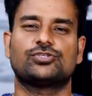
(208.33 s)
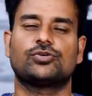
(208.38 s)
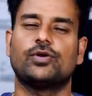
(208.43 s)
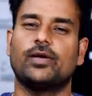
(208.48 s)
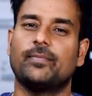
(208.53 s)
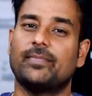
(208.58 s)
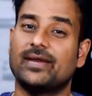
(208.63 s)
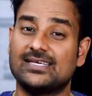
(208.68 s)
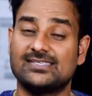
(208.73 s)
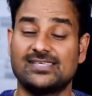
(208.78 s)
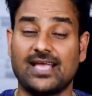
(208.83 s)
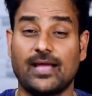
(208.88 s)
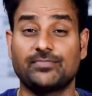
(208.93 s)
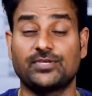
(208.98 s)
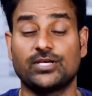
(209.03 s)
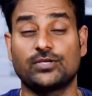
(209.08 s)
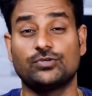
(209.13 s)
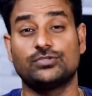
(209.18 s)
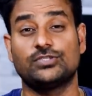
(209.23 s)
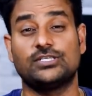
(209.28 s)
కూడా మనకి
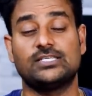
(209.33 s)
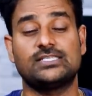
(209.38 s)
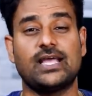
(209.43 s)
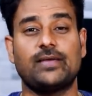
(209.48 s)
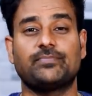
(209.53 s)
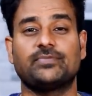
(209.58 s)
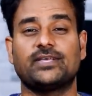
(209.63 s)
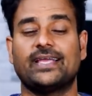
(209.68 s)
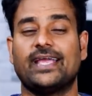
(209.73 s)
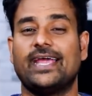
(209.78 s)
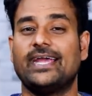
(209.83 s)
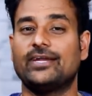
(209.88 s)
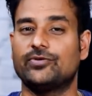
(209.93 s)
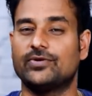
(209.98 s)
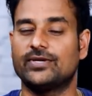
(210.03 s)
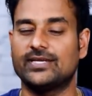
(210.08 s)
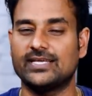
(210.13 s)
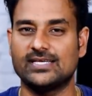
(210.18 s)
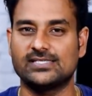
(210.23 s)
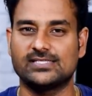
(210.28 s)
సామ్సంగ్ నుంచే సామ్సంగ్ ఏ
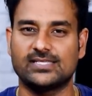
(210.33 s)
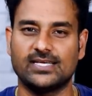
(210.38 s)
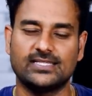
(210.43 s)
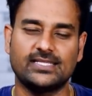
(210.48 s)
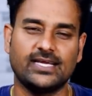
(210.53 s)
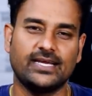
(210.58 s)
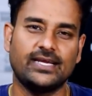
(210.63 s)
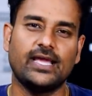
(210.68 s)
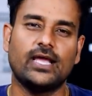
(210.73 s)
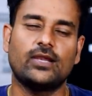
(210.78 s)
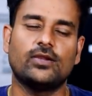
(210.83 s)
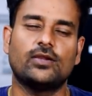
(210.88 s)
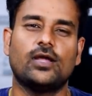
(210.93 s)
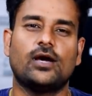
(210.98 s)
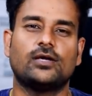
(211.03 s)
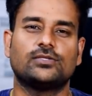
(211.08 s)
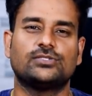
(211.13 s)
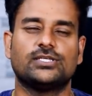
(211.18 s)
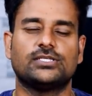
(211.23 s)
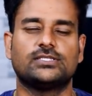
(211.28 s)
ట్వంటీ ఎస్ అయితే ఇండియాలో
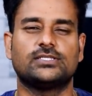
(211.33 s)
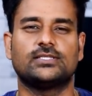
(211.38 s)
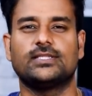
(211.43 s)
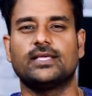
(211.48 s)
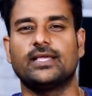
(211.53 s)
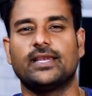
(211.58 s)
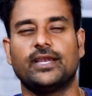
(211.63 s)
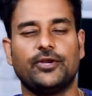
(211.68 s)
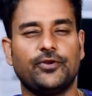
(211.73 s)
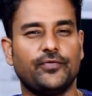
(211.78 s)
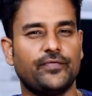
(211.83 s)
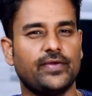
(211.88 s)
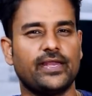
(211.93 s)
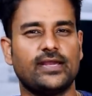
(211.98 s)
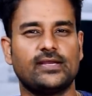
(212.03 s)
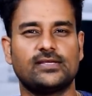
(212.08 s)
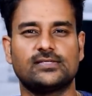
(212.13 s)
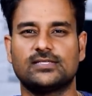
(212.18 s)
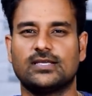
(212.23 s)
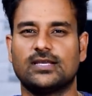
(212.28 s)
లాంచ్ చేసింది రెండు
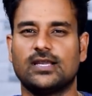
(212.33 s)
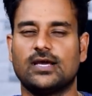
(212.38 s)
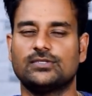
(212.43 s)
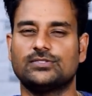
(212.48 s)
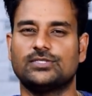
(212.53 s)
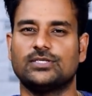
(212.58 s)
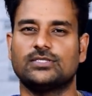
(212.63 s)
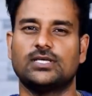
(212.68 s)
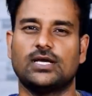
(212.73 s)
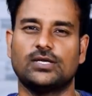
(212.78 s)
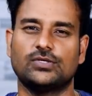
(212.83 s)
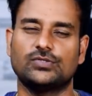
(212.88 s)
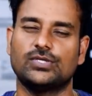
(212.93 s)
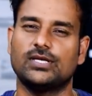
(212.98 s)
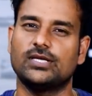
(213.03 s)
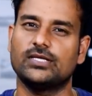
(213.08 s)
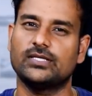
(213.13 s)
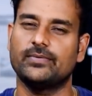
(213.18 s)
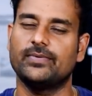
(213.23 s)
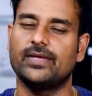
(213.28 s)
వేరియంట్స్ని లాంచ్ చేశారు త్రీ
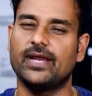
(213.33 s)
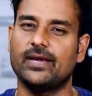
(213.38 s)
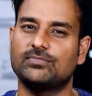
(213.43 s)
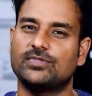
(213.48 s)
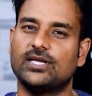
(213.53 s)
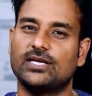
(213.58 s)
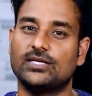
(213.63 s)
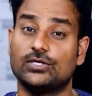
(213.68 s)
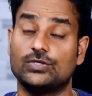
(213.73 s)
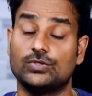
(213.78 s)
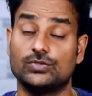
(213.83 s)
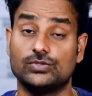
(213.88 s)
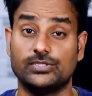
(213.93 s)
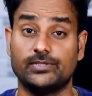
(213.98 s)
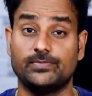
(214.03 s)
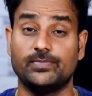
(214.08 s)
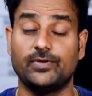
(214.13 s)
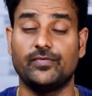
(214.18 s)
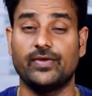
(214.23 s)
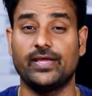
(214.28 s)
జీబీ ర్యామ్ థర్టీ టూ
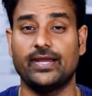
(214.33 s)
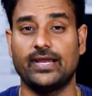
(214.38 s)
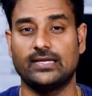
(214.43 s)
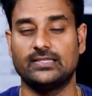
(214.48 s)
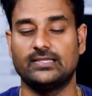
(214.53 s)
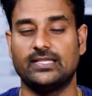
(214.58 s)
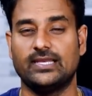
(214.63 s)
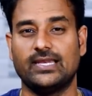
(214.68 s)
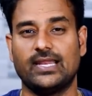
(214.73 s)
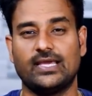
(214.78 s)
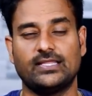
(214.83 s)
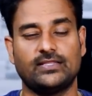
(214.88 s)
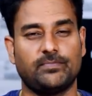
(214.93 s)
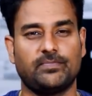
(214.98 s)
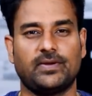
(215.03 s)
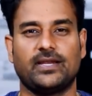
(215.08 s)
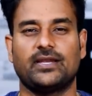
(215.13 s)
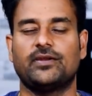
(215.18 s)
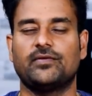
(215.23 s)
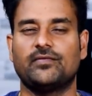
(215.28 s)
జీబీ వేరియంట్ దీన్ని అయితే
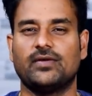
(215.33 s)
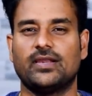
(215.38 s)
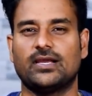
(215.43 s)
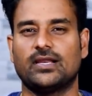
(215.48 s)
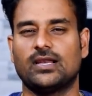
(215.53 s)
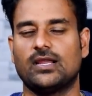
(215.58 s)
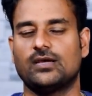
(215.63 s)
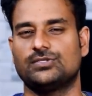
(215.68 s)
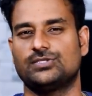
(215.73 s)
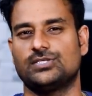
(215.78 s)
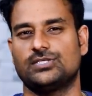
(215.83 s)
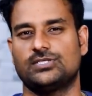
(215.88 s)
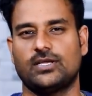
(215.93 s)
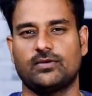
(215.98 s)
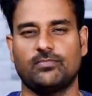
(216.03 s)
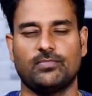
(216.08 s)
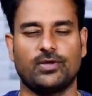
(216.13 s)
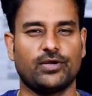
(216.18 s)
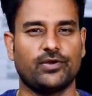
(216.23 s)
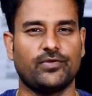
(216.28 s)
పన్నెండు వేలకు లాంచ్ చేశారు
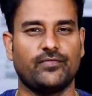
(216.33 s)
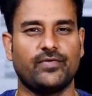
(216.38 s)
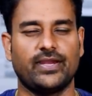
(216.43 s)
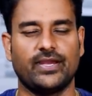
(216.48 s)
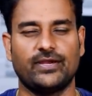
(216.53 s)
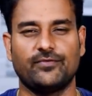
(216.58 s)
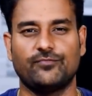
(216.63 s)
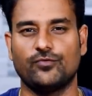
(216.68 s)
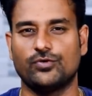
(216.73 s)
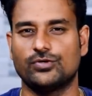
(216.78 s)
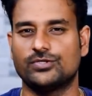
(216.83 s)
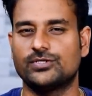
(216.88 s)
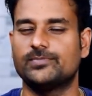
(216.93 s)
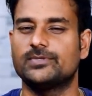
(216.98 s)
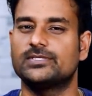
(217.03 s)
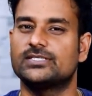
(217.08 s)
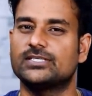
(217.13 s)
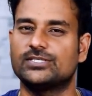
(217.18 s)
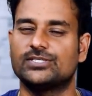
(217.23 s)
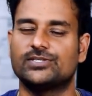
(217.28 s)
మరొక వేరియంట్ ఫోర్ జీబీ
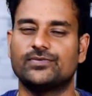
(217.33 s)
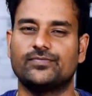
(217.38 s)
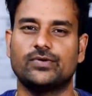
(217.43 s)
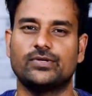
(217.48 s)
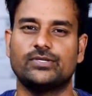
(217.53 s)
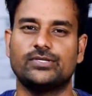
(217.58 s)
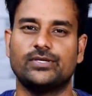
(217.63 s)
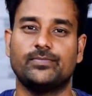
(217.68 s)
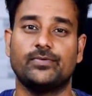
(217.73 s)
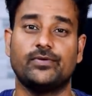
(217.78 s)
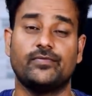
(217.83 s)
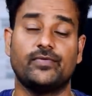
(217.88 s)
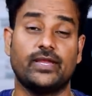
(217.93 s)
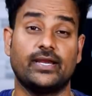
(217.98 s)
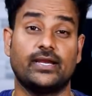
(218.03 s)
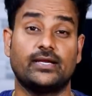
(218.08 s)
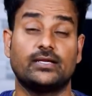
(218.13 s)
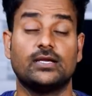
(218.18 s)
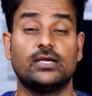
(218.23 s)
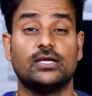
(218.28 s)
సిక్స్టీ ఫోర్ జీబీ
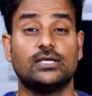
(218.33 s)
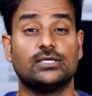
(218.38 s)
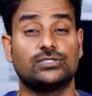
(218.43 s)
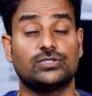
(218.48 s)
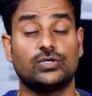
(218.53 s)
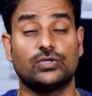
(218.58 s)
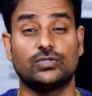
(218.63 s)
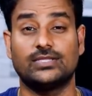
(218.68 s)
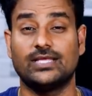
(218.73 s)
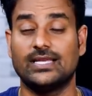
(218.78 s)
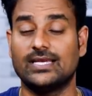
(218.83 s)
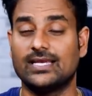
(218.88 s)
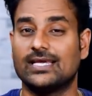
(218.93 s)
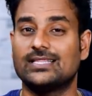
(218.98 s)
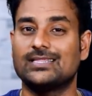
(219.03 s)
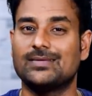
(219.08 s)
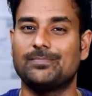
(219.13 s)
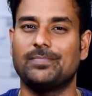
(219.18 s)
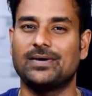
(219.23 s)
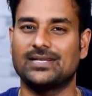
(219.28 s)
వేరియంట్ సో దీన్ని
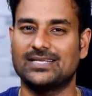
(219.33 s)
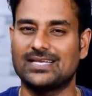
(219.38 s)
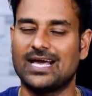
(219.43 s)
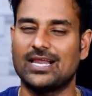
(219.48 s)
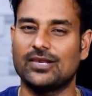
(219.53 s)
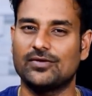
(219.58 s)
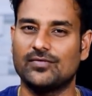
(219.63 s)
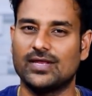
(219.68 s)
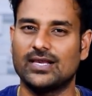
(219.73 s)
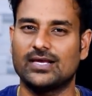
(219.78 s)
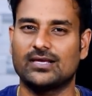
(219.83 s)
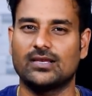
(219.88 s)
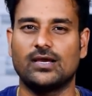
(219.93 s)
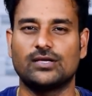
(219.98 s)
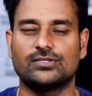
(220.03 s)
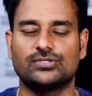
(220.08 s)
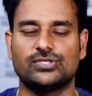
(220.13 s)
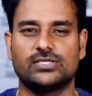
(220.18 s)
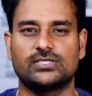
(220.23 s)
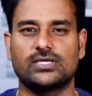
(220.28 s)
అయితే పద్నాలుగు వేలకు
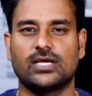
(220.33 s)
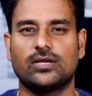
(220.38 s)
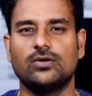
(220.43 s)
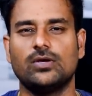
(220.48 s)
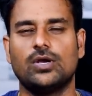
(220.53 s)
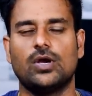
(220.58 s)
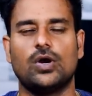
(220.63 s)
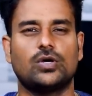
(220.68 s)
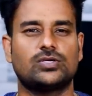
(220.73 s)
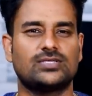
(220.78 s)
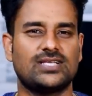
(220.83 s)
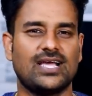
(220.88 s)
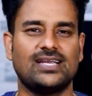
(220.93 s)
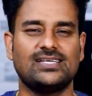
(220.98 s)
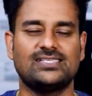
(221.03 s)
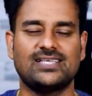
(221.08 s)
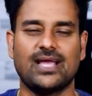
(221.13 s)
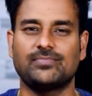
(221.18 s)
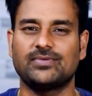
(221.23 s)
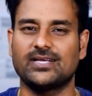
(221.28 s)
లాంచ్ చేశారు ఒకసారి
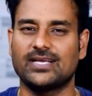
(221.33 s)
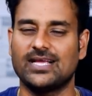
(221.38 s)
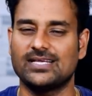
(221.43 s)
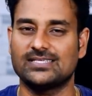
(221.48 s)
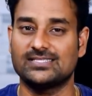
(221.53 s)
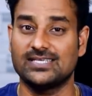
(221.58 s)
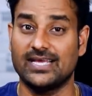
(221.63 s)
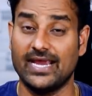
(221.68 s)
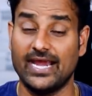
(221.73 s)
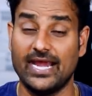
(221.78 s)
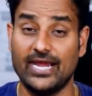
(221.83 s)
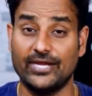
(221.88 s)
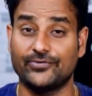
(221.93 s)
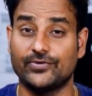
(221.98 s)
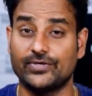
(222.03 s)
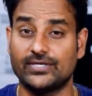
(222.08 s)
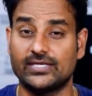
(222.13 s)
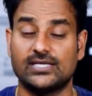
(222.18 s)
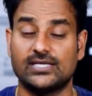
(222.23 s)
సామ్సంగ్ గెలాక్సీ ఏ ట్వంటీ